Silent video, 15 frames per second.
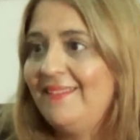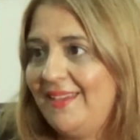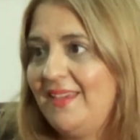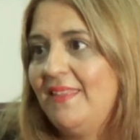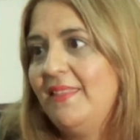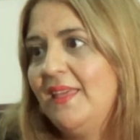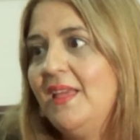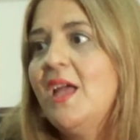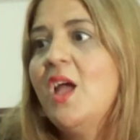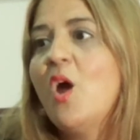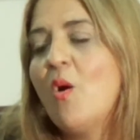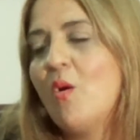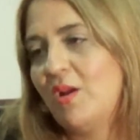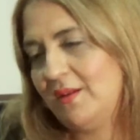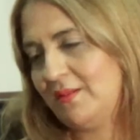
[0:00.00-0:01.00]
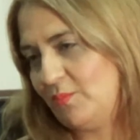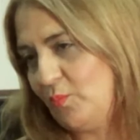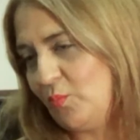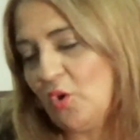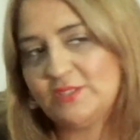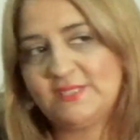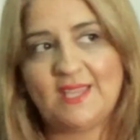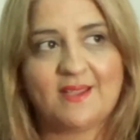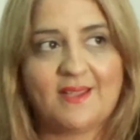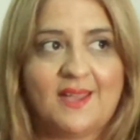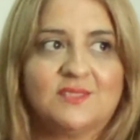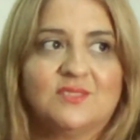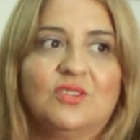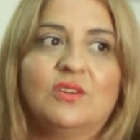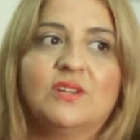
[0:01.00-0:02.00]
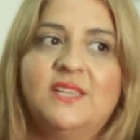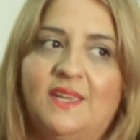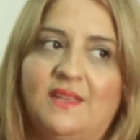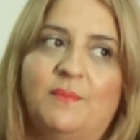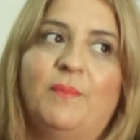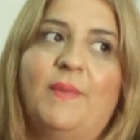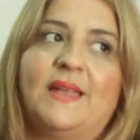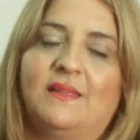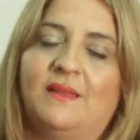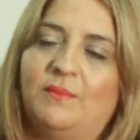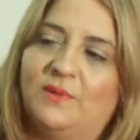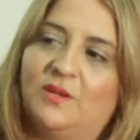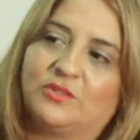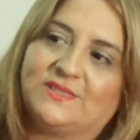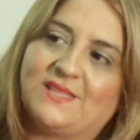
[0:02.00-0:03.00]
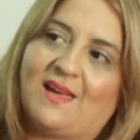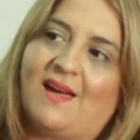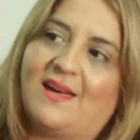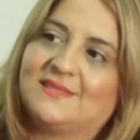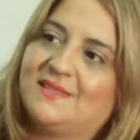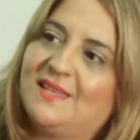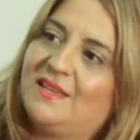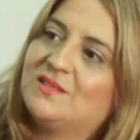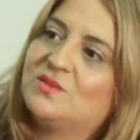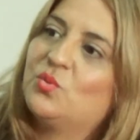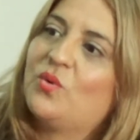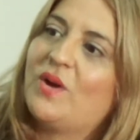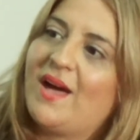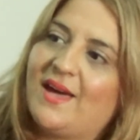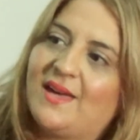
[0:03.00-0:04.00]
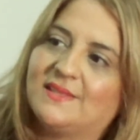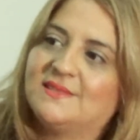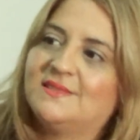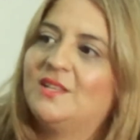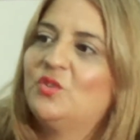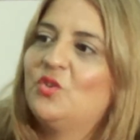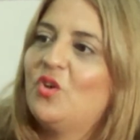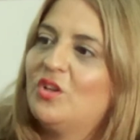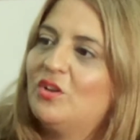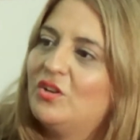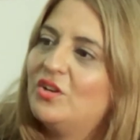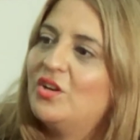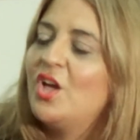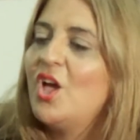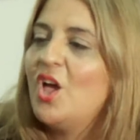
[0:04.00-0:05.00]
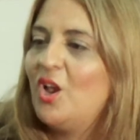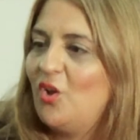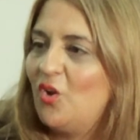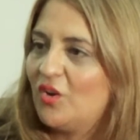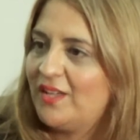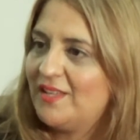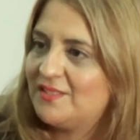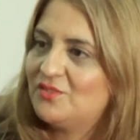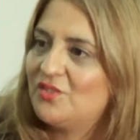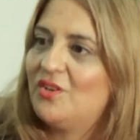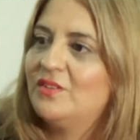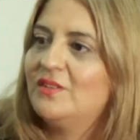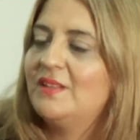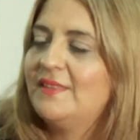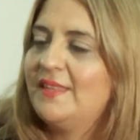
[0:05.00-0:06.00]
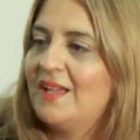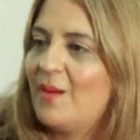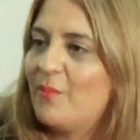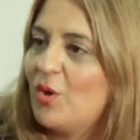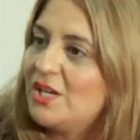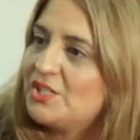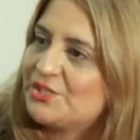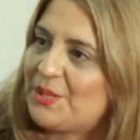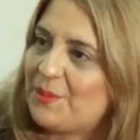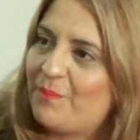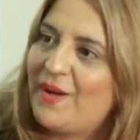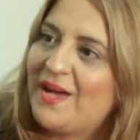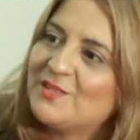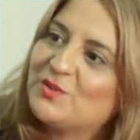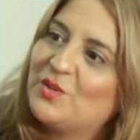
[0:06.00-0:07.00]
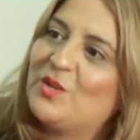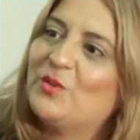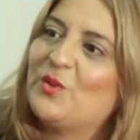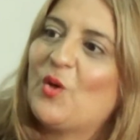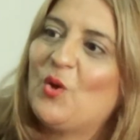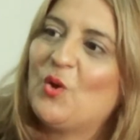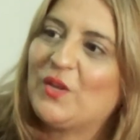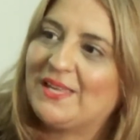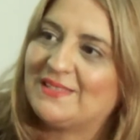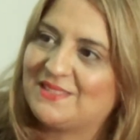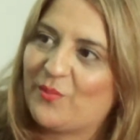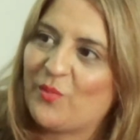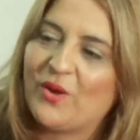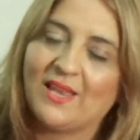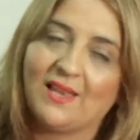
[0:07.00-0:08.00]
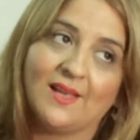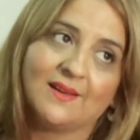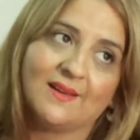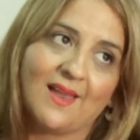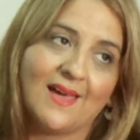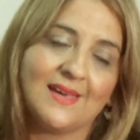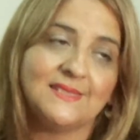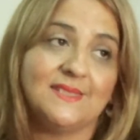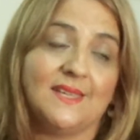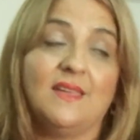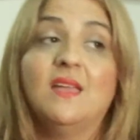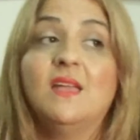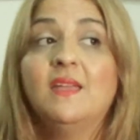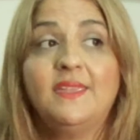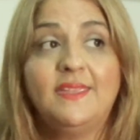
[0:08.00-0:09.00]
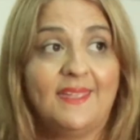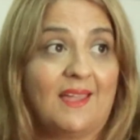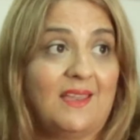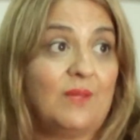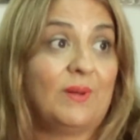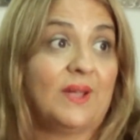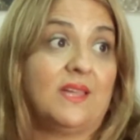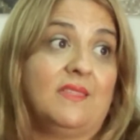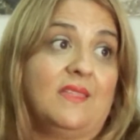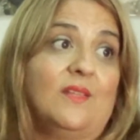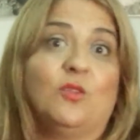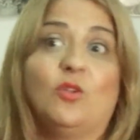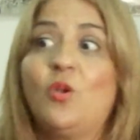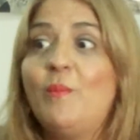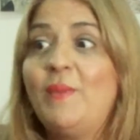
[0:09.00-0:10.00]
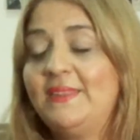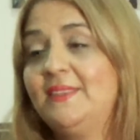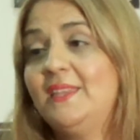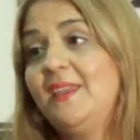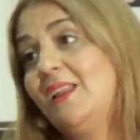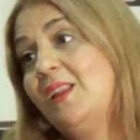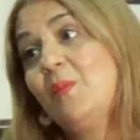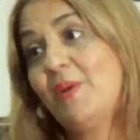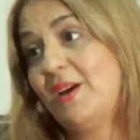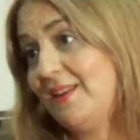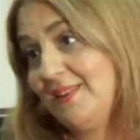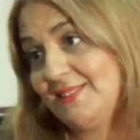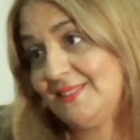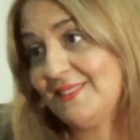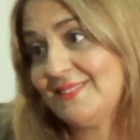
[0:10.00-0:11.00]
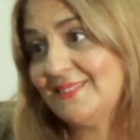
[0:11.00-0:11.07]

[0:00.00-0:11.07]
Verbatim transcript: quede por si acaso quieren eh, o sea, hacer en su casa todo lo, que son, digamos, el repaso de todo lo que hacemos en la clase y ya les va quedando los materiales para ellas.